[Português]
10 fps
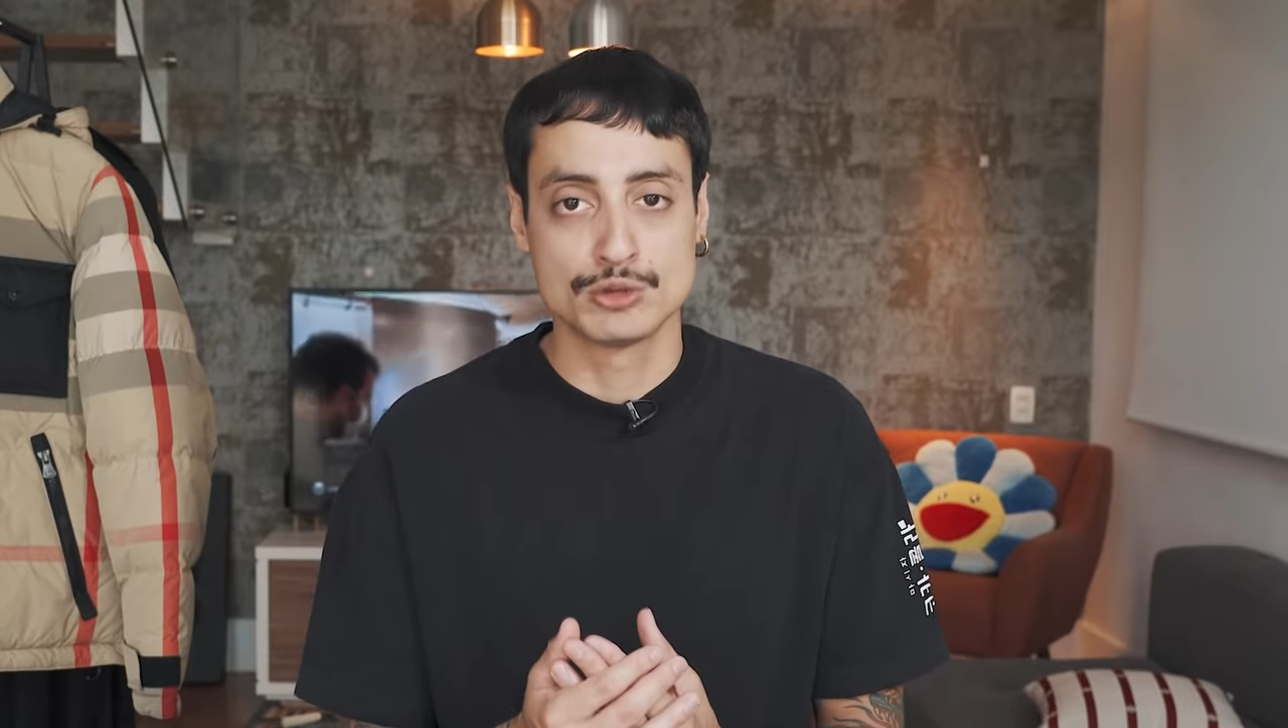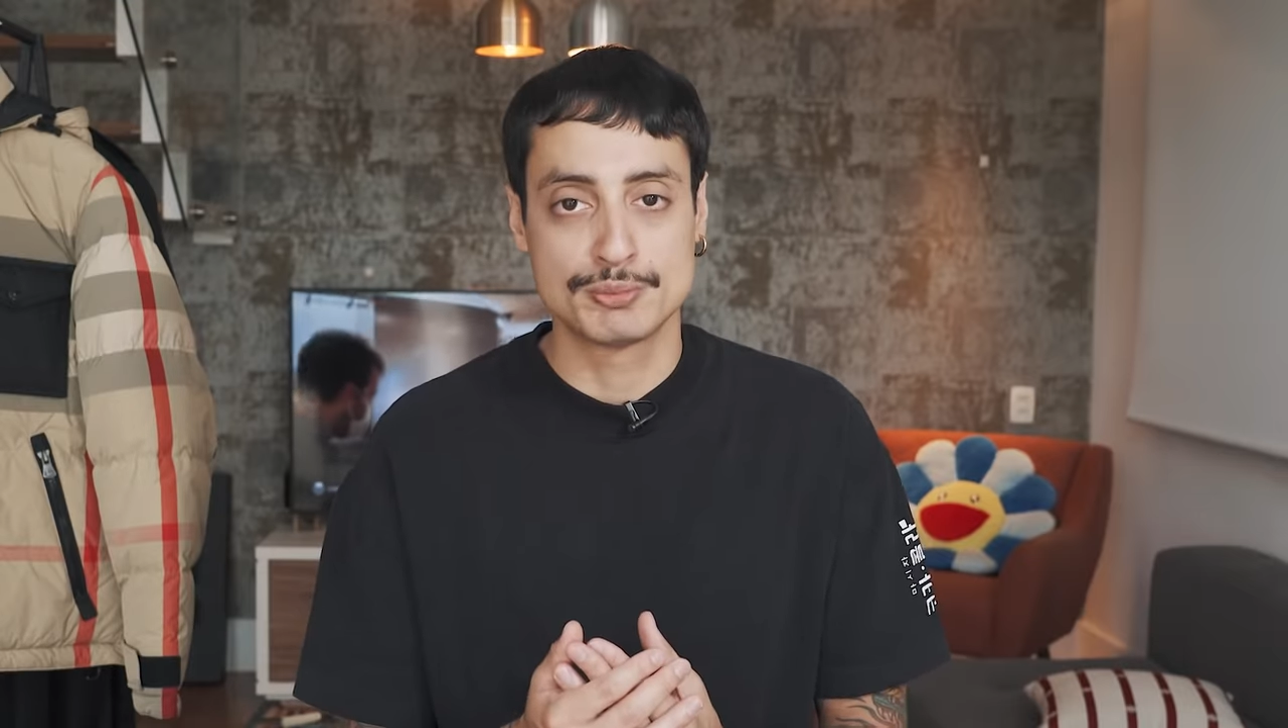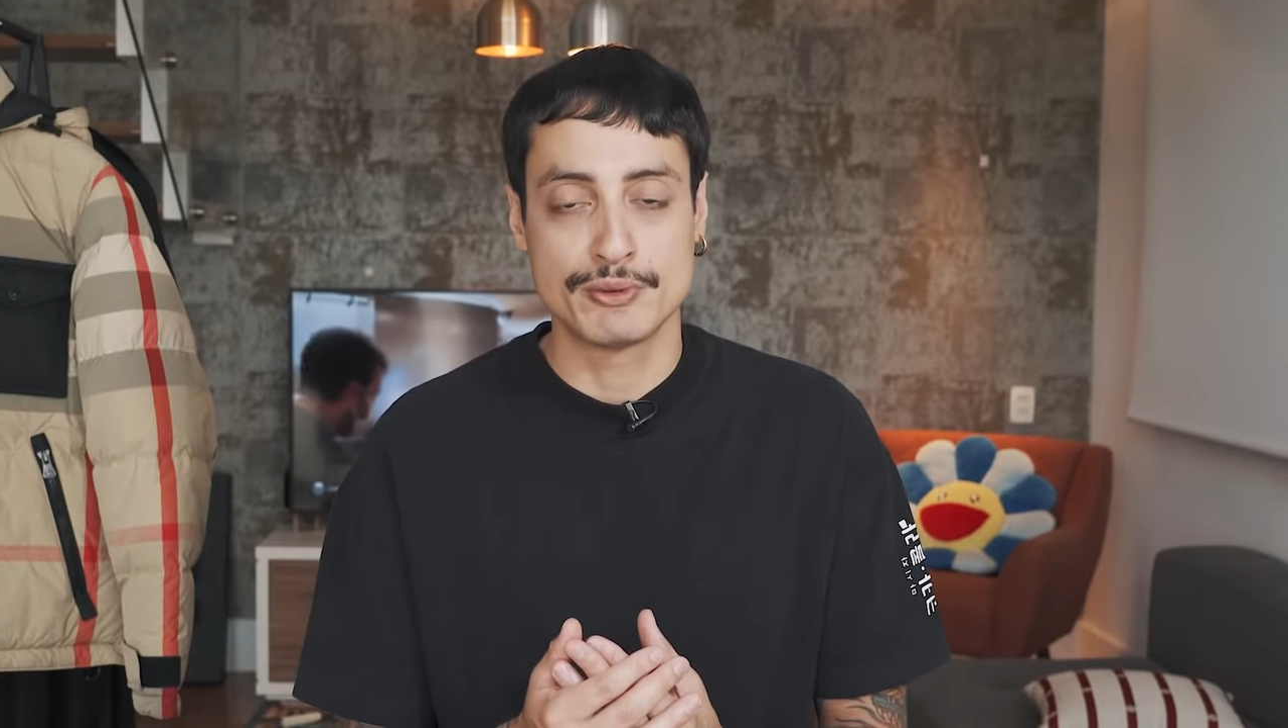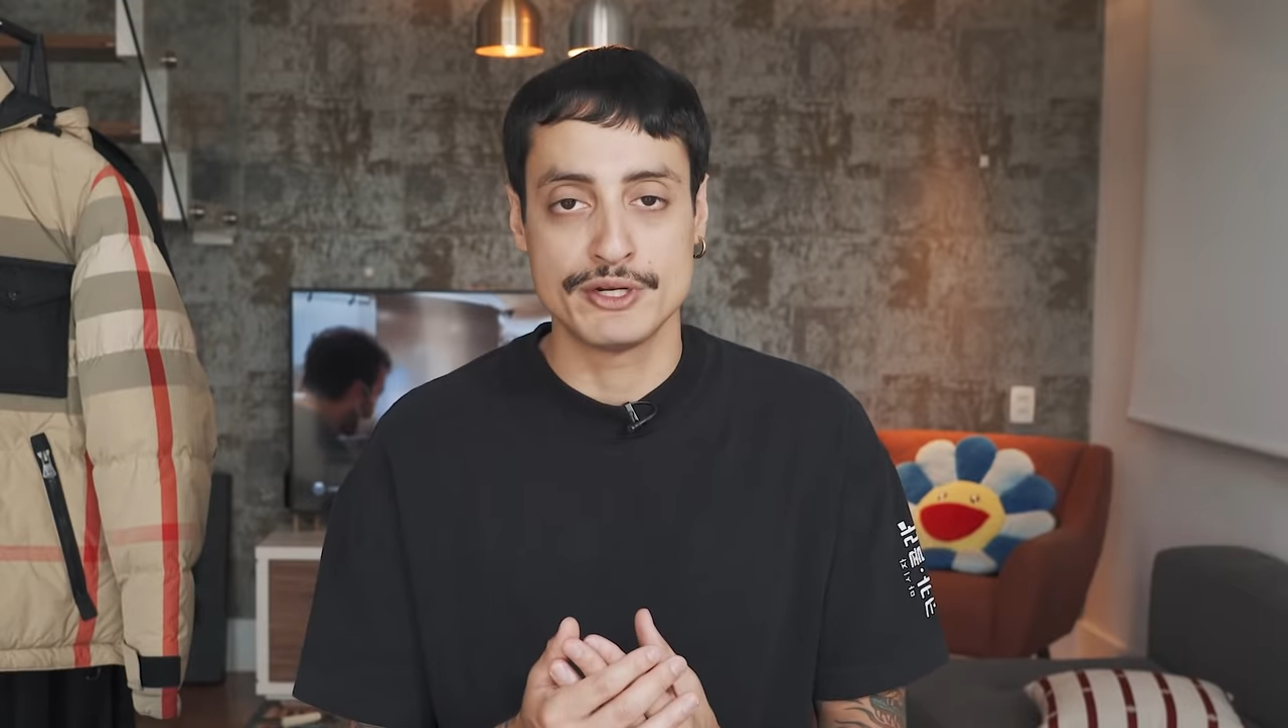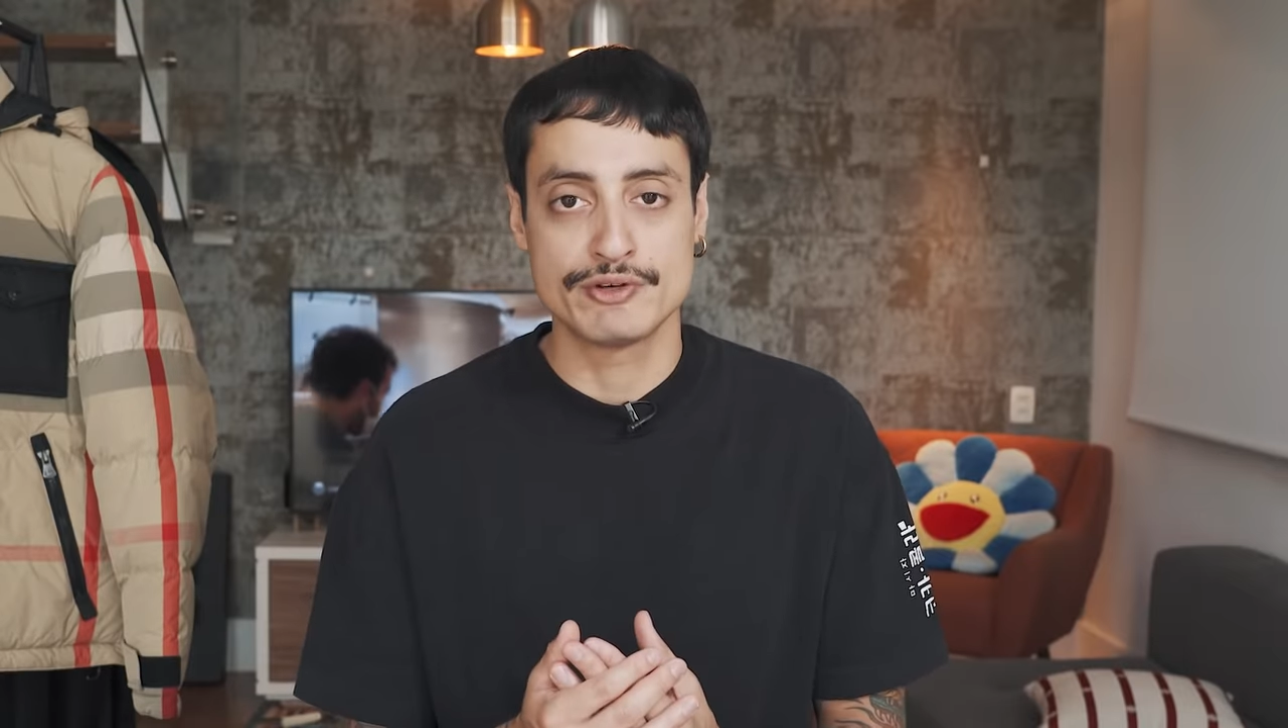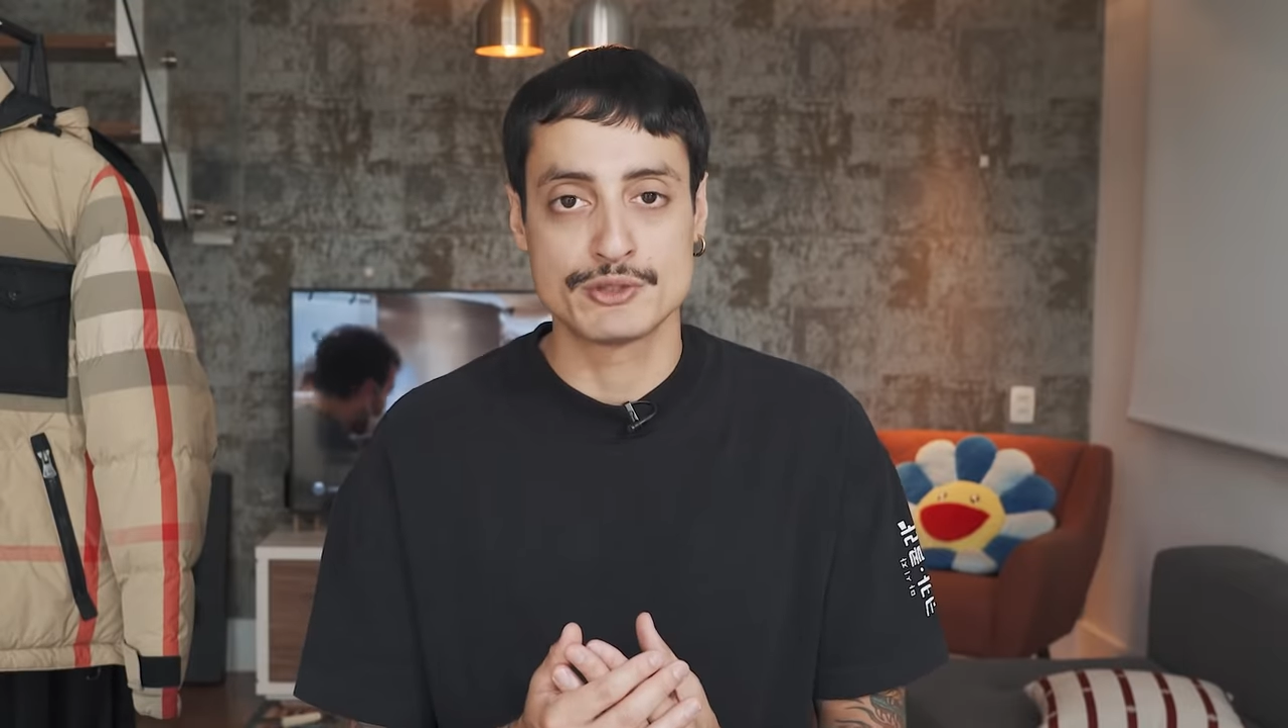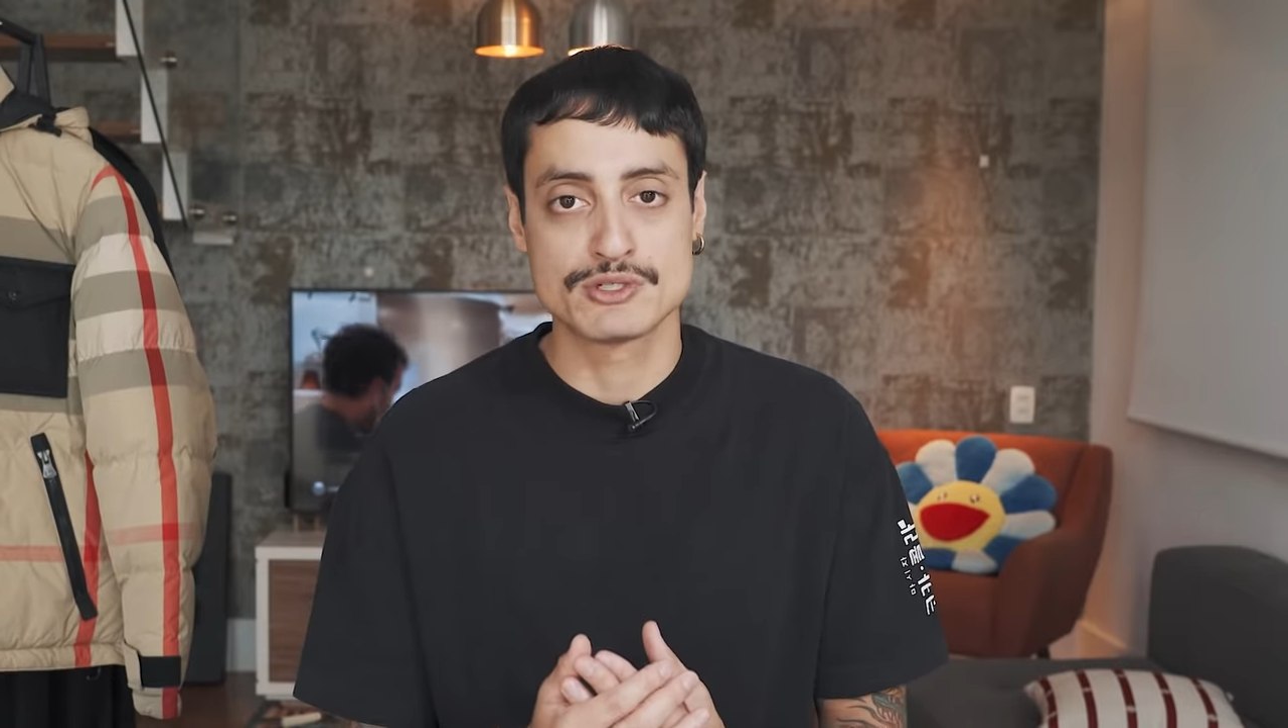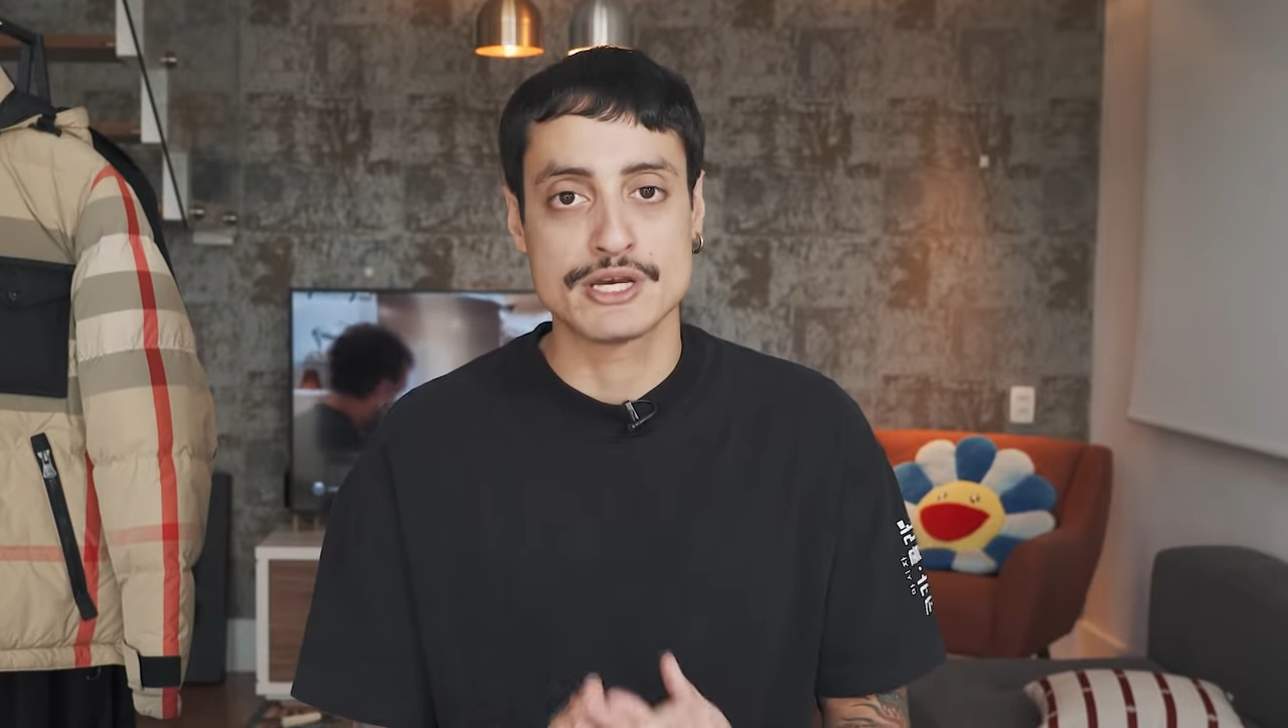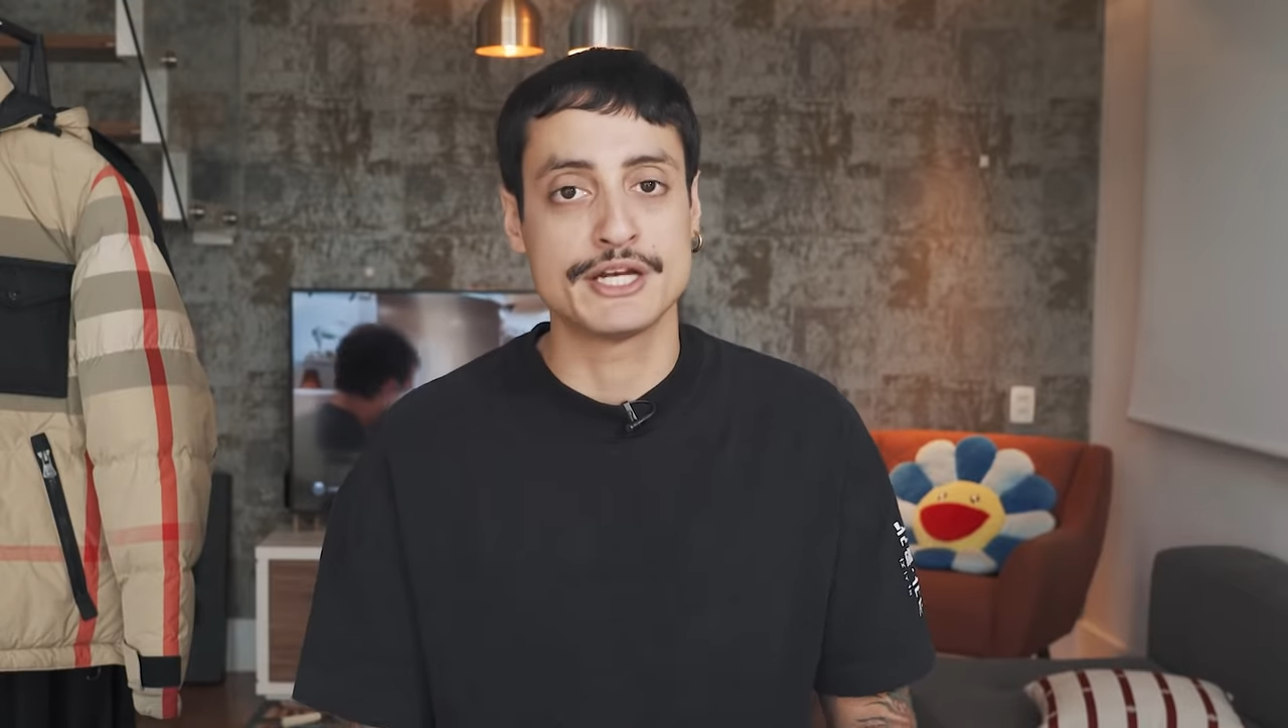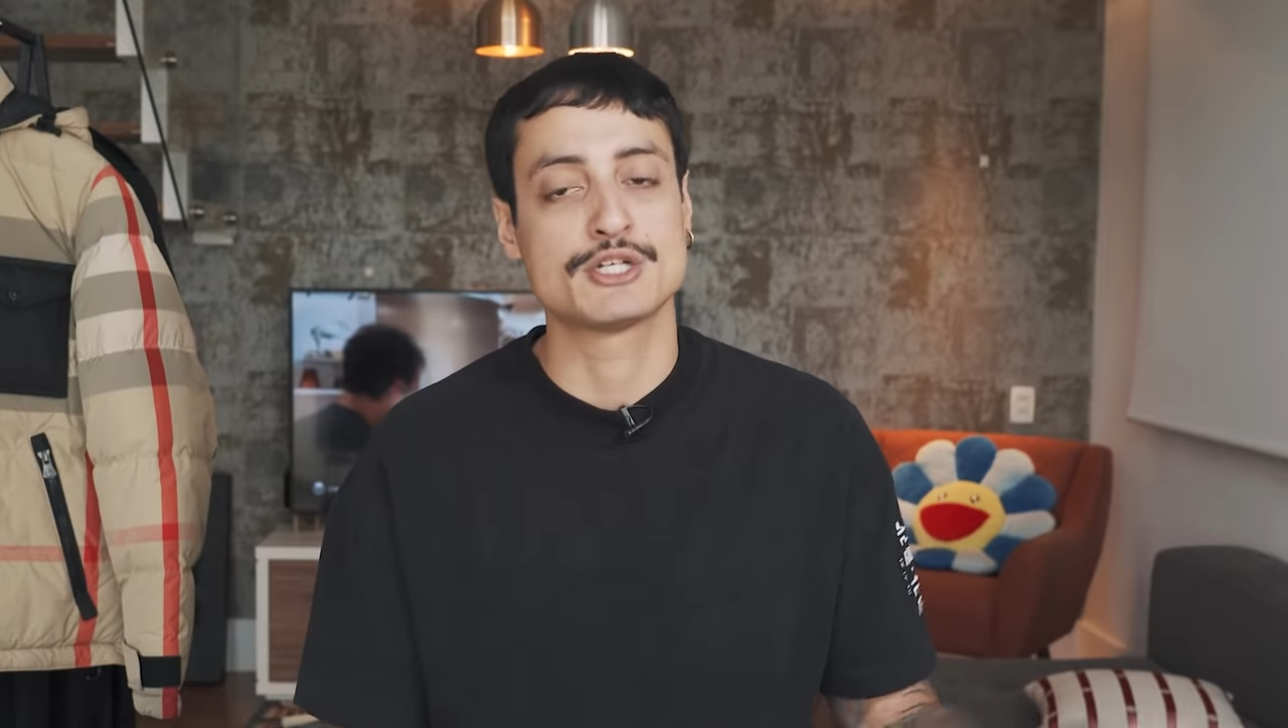disponíveis no
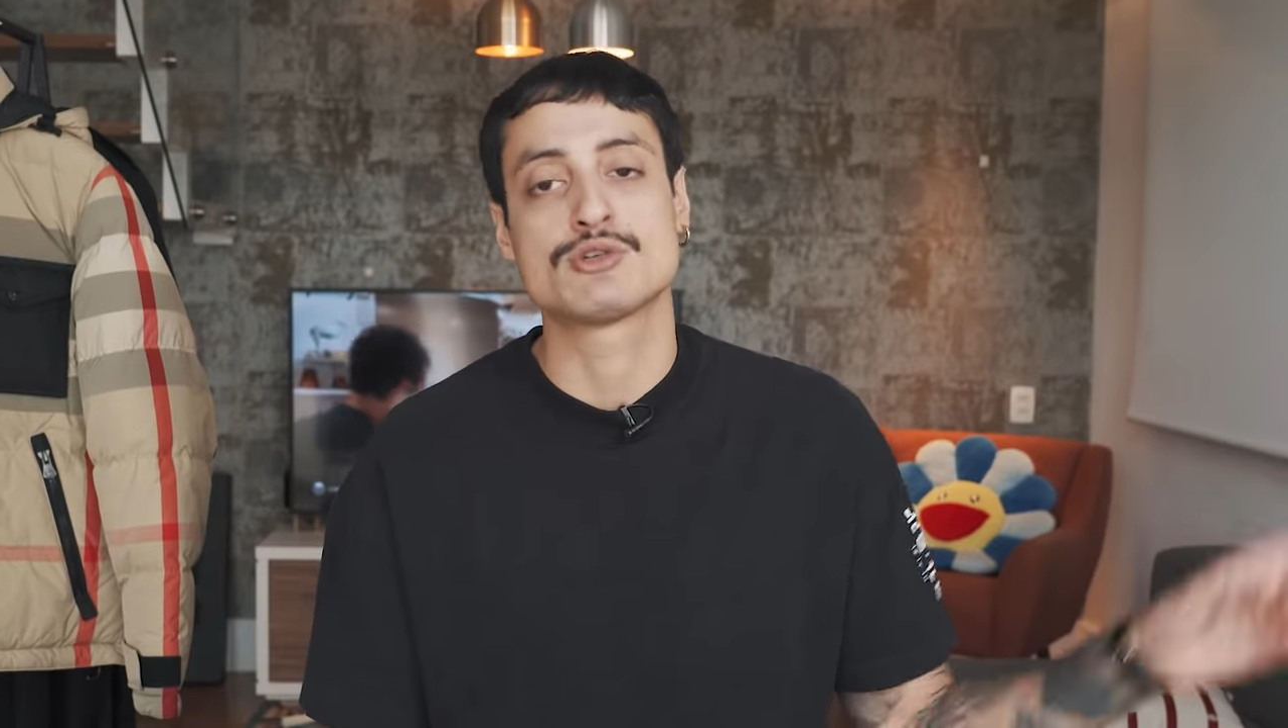site,